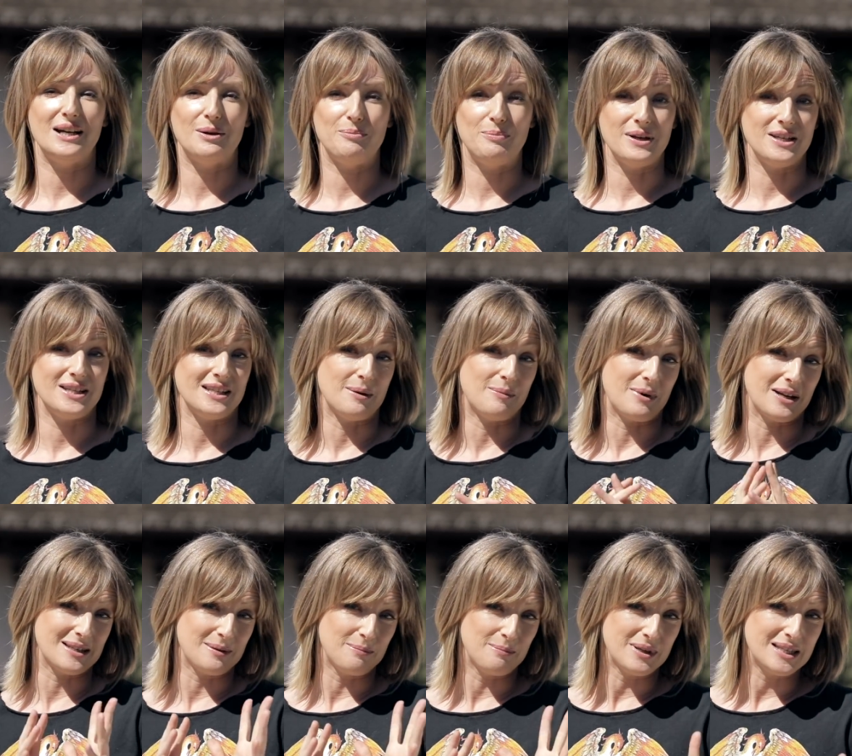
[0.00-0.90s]
e, będzie
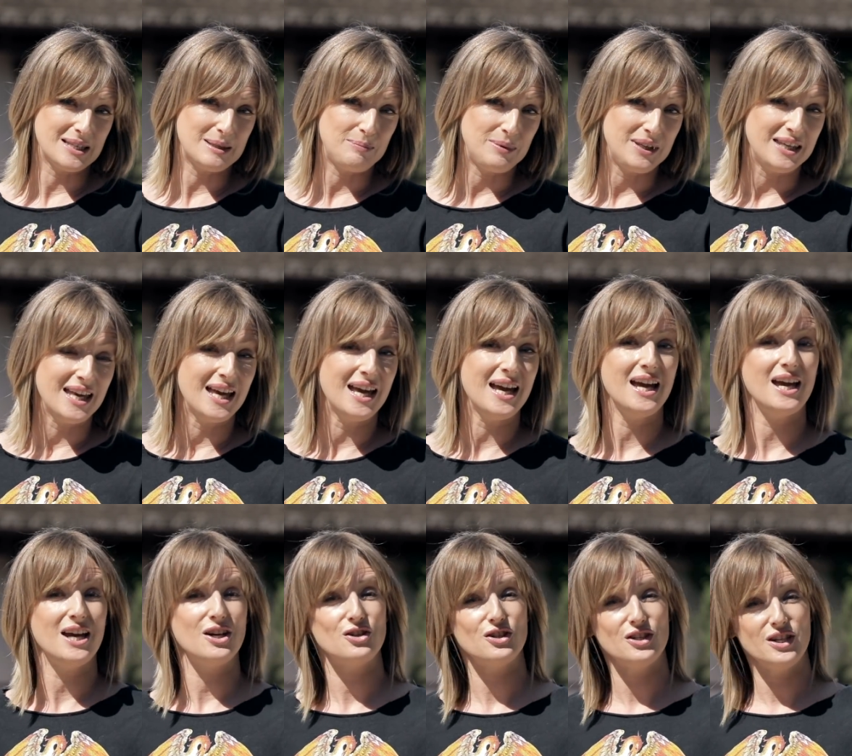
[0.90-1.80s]
nam razem
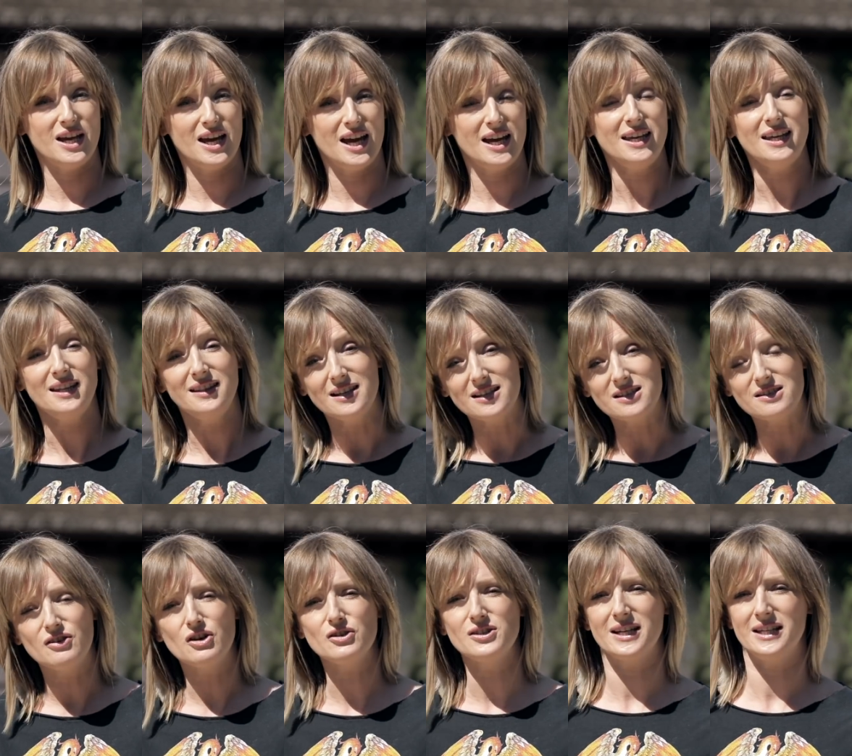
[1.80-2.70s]
bezpiecznie i
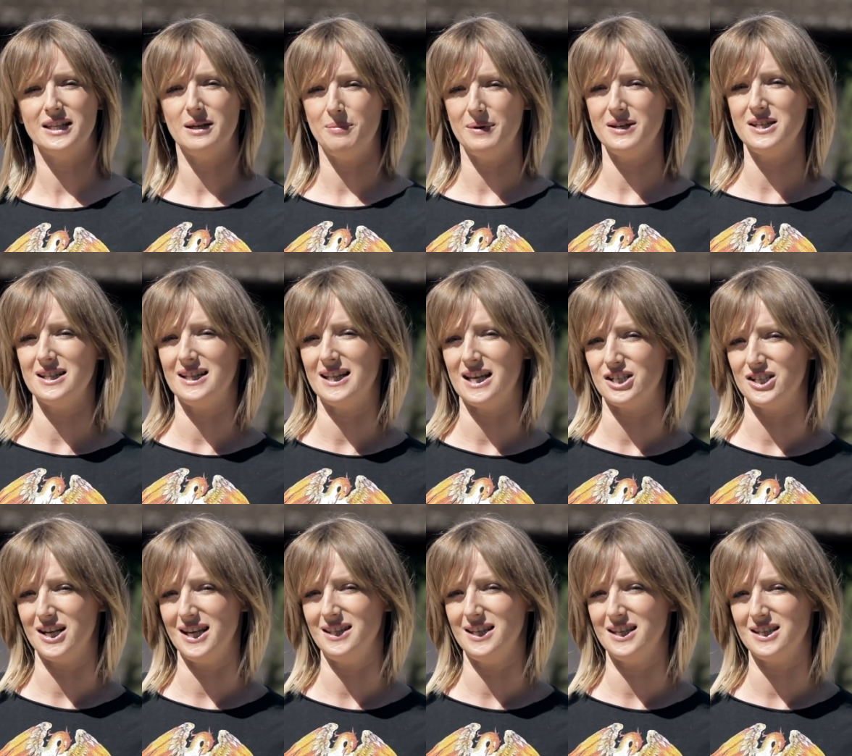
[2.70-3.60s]
ten związek nie będzie
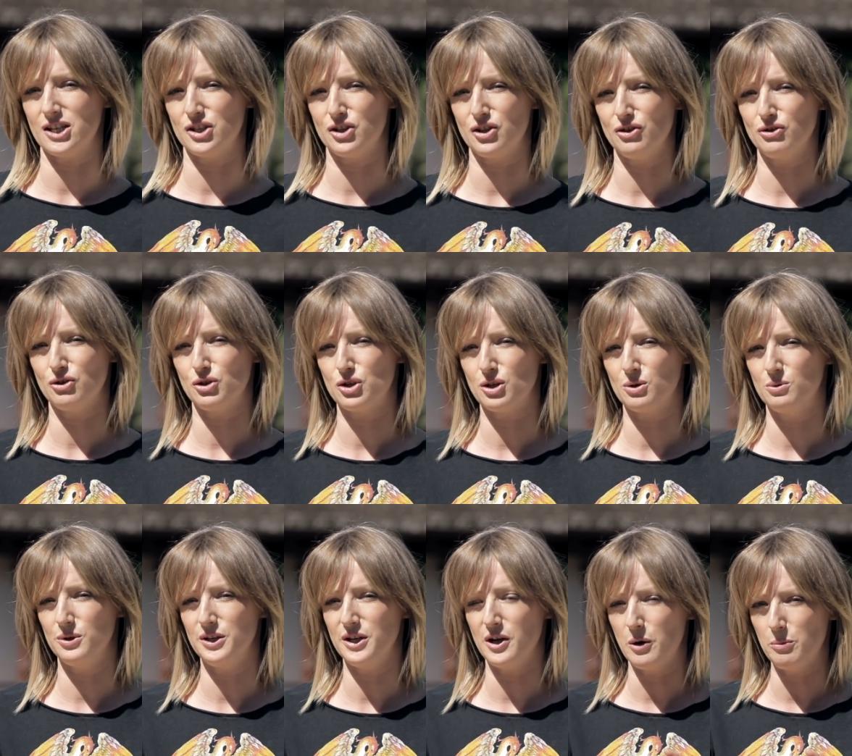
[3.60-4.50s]
dla żadnej ze stron
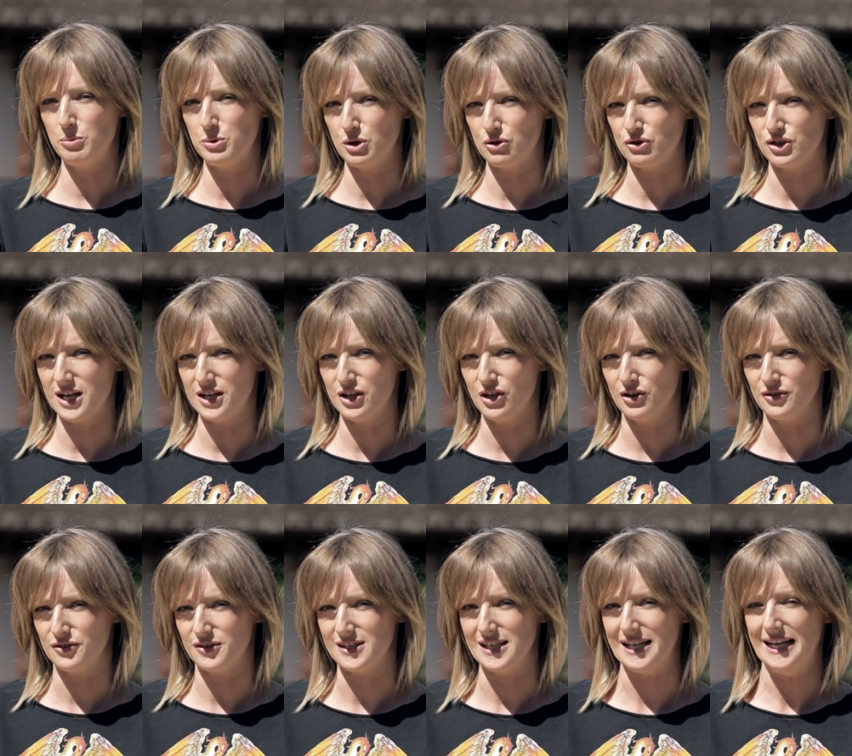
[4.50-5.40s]
szczególnie
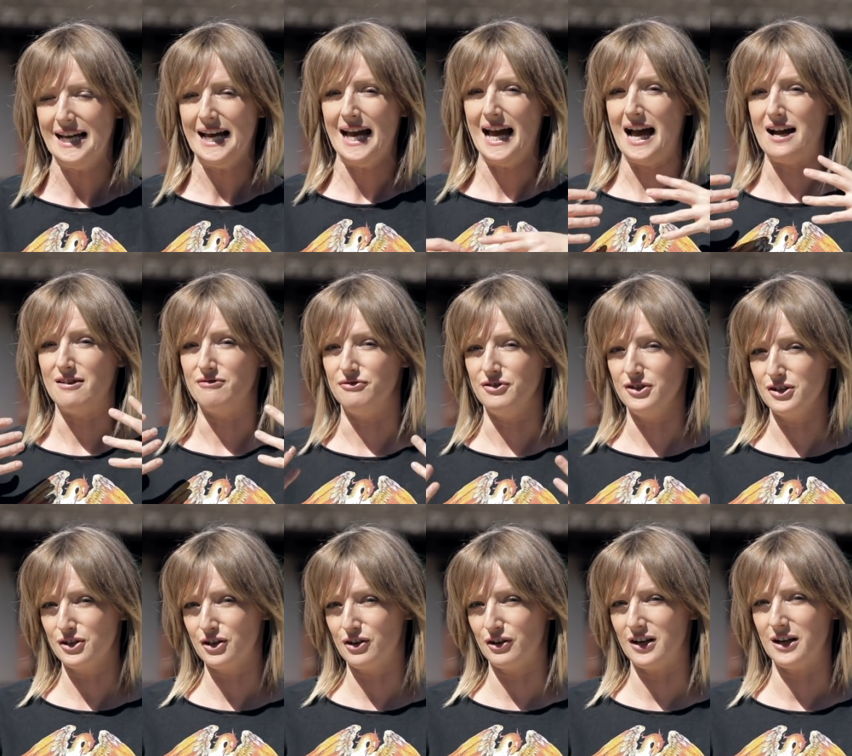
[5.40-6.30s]
obciążający. A
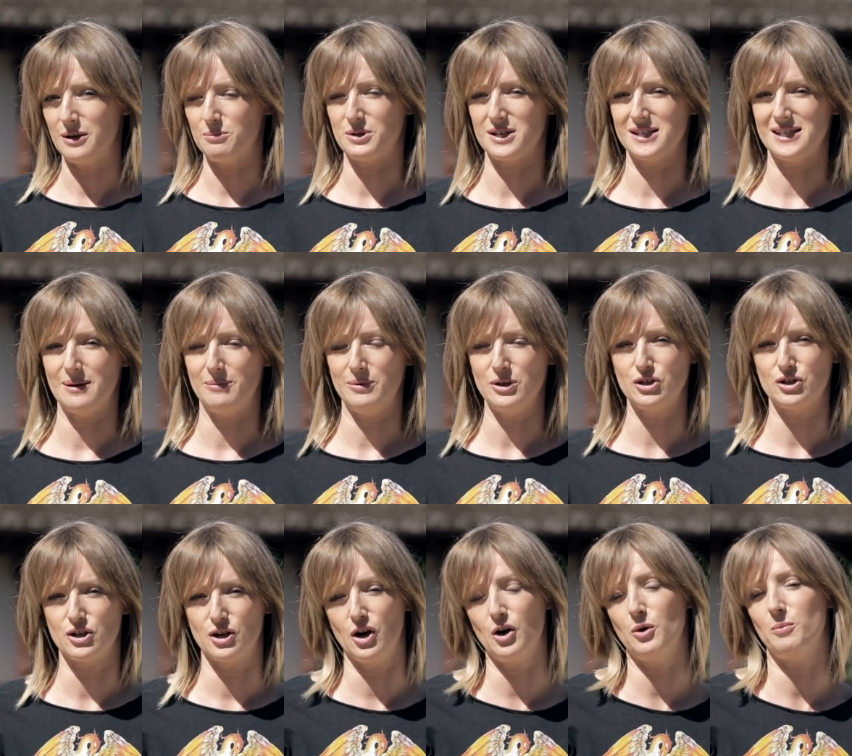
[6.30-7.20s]
Wy z kolei przez
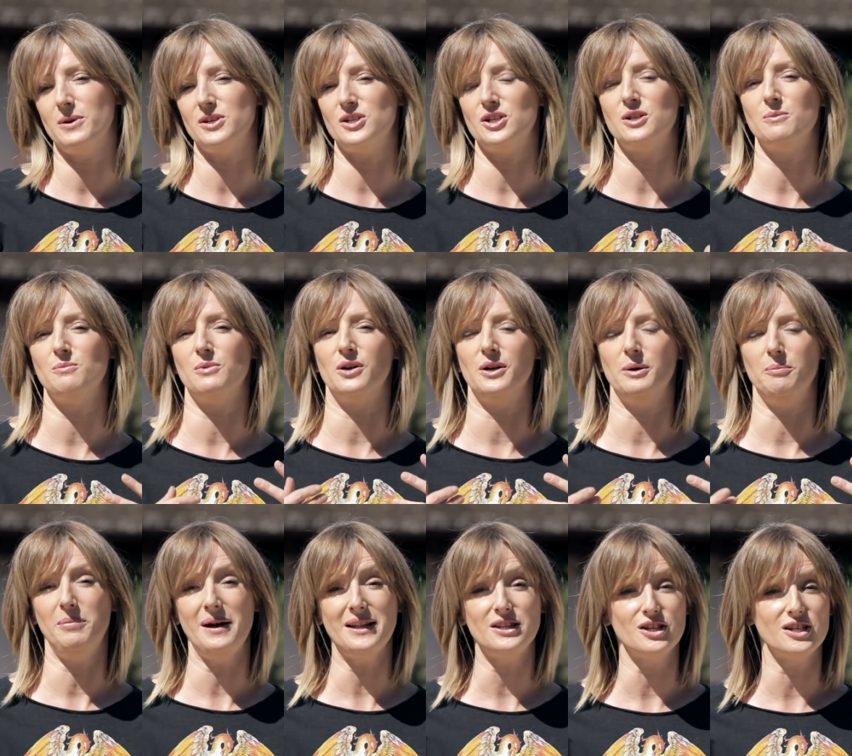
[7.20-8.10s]
najbliższy rok będziecie
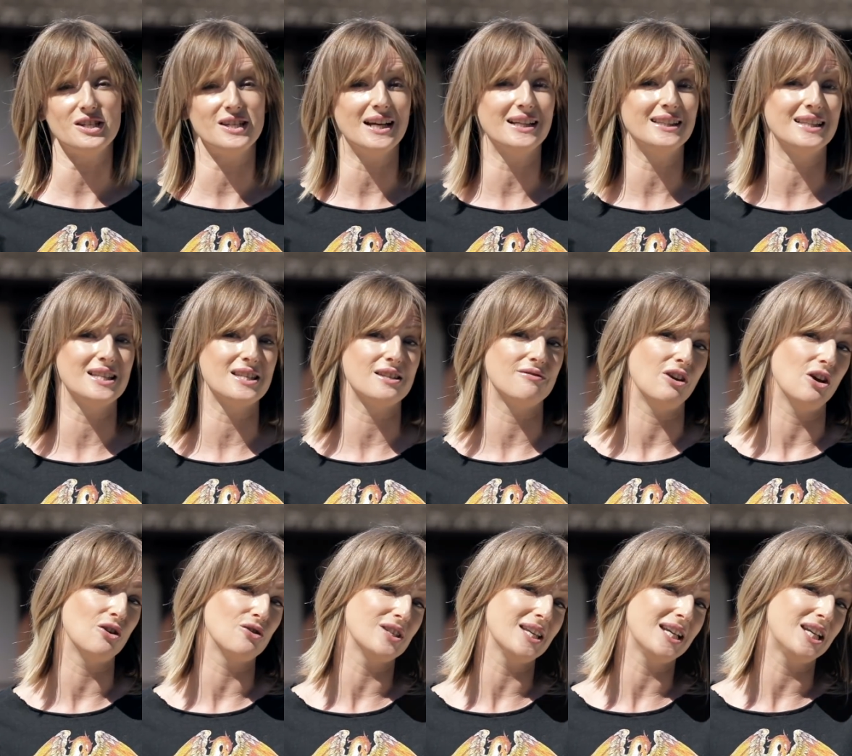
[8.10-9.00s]
mogli patrzeć, jak ten
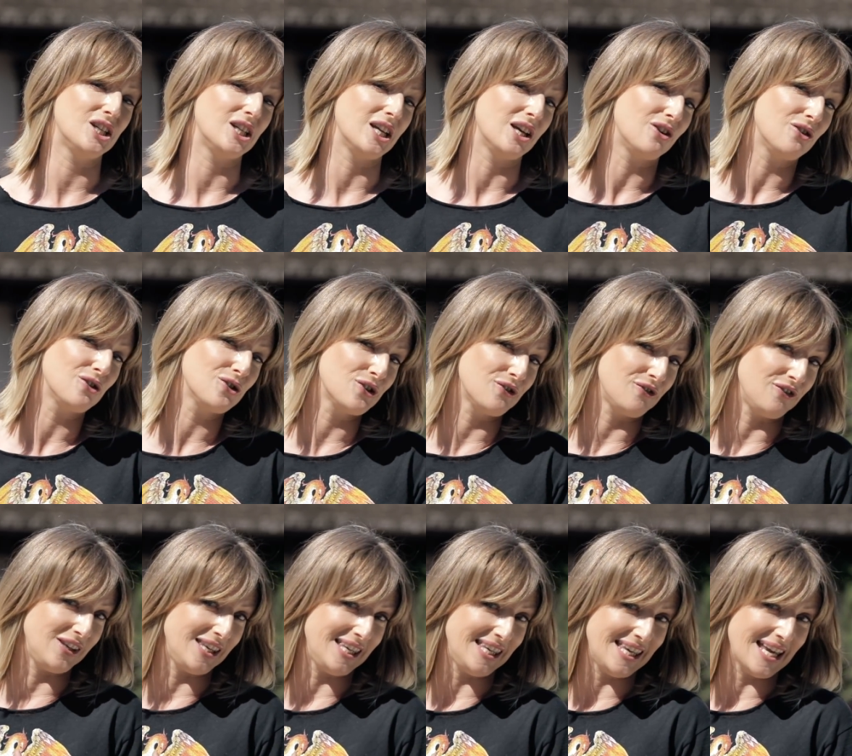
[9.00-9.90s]
związek się
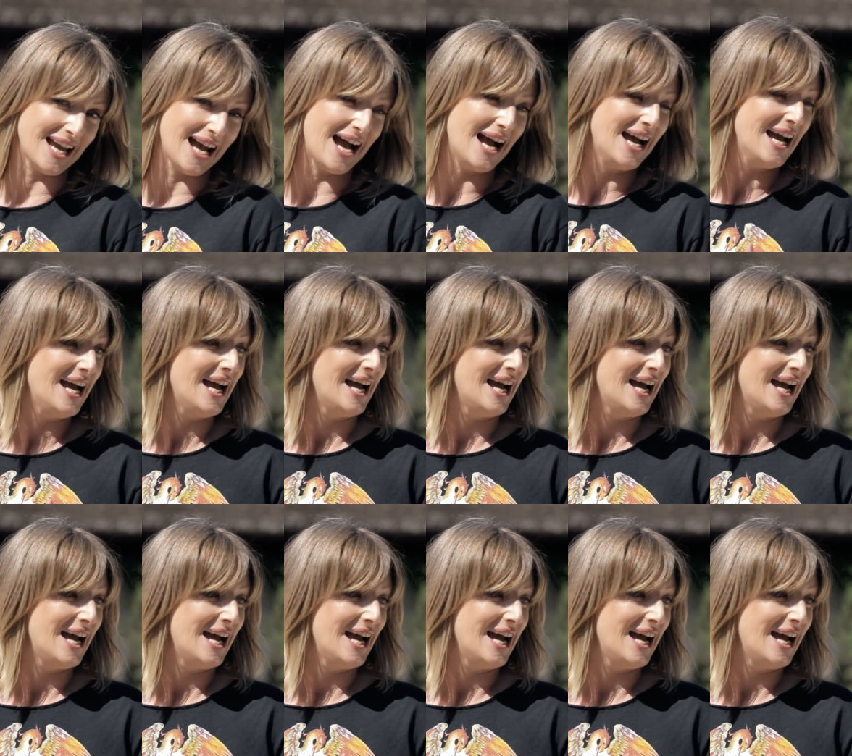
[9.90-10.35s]
rozwija.